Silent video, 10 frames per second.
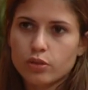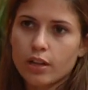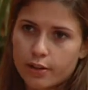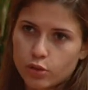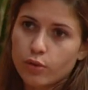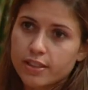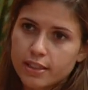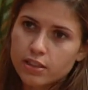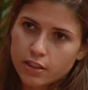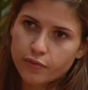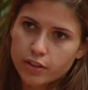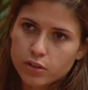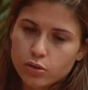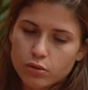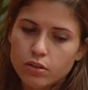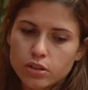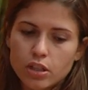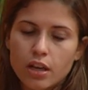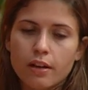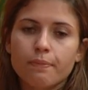É, de coincidência está é, falando é, tá falando hoje.
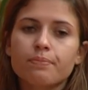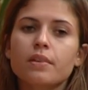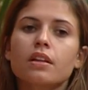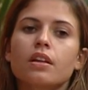É. Assunto.